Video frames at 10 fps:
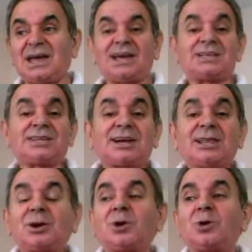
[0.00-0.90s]
Este que
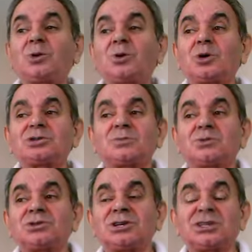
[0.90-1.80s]
llegó con un coche
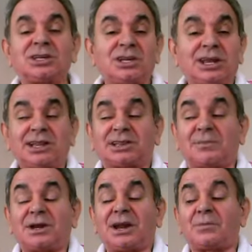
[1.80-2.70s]
muy chiquitín, él
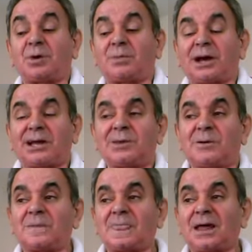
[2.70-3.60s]
también era muy pequeño.
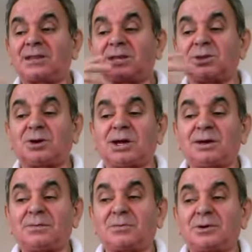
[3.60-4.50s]
De estos
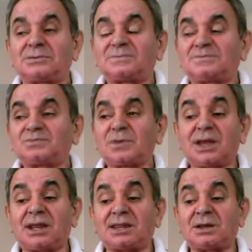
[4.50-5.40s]
que, vamos,
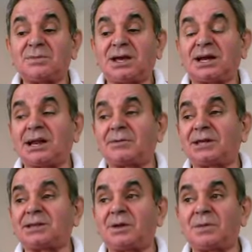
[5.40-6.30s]
que nada, en mi casa
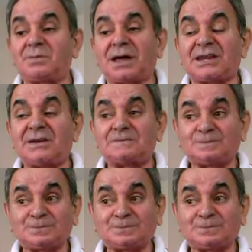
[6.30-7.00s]
había tirado mi padre.